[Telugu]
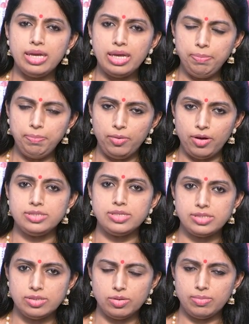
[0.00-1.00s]
ఈ
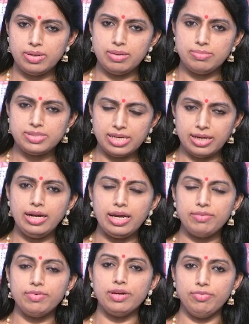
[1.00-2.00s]
ప్రాసెస్లో మనం సెకండ్
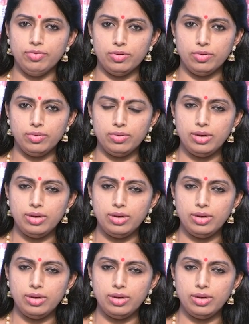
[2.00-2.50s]
ఐవీఎఫ్లో